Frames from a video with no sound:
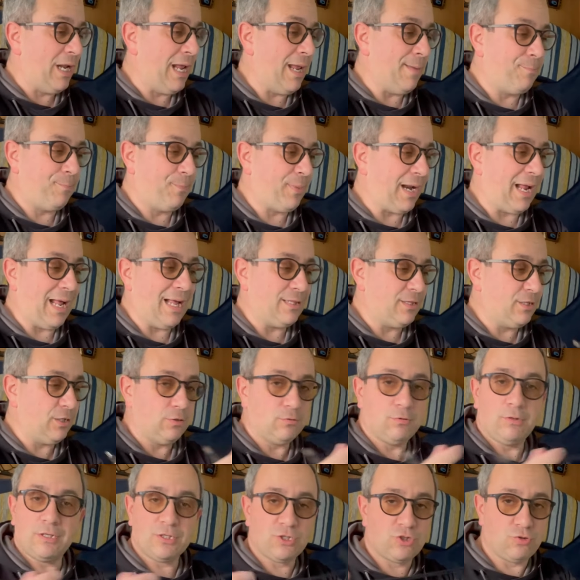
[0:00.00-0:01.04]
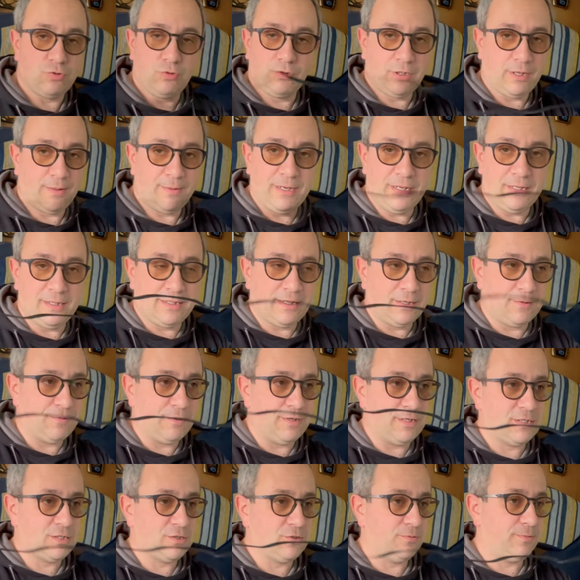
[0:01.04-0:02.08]
è pratico assolutamente
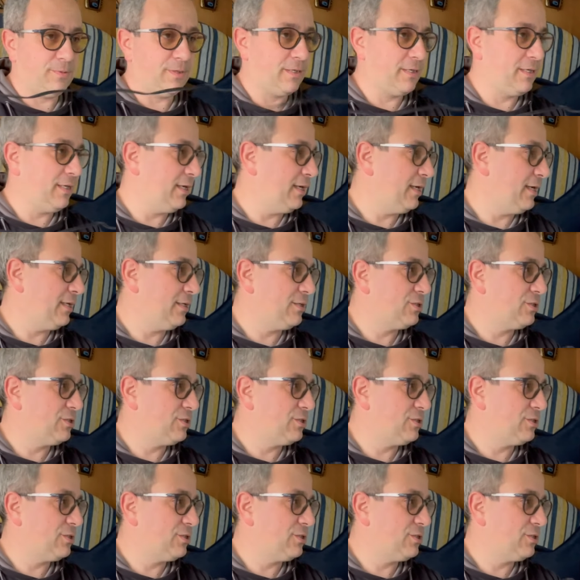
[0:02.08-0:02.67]
questo perché